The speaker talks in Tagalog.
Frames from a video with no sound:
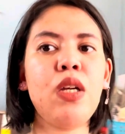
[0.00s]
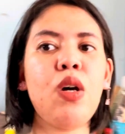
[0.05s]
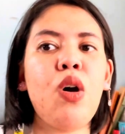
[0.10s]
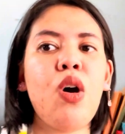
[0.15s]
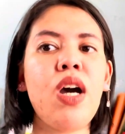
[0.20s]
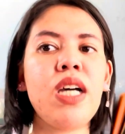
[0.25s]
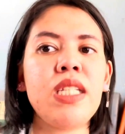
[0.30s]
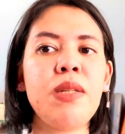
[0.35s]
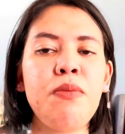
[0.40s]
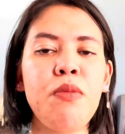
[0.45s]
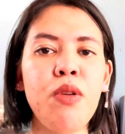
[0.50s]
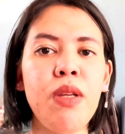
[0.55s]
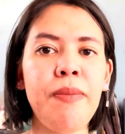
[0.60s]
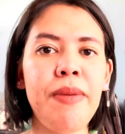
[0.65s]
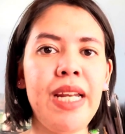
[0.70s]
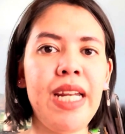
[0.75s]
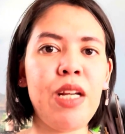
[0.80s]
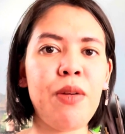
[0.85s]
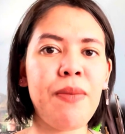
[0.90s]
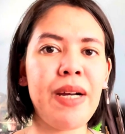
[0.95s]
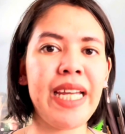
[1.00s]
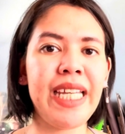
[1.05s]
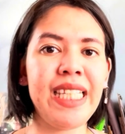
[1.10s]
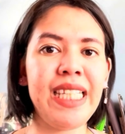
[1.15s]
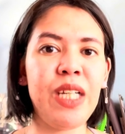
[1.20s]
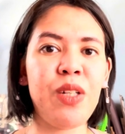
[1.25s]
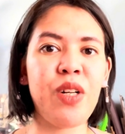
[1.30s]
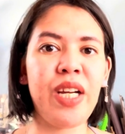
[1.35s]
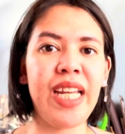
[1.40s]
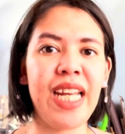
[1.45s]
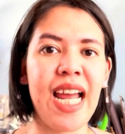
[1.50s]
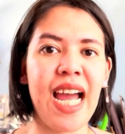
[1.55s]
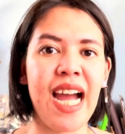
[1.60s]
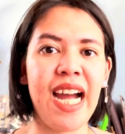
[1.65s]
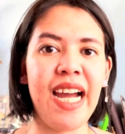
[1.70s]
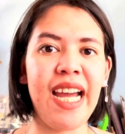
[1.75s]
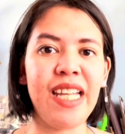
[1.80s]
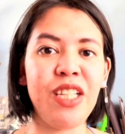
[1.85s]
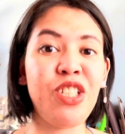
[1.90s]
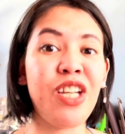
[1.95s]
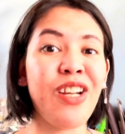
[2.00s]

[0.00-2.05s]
ayoko kasi bumibili ng mga hindi ko kailangan.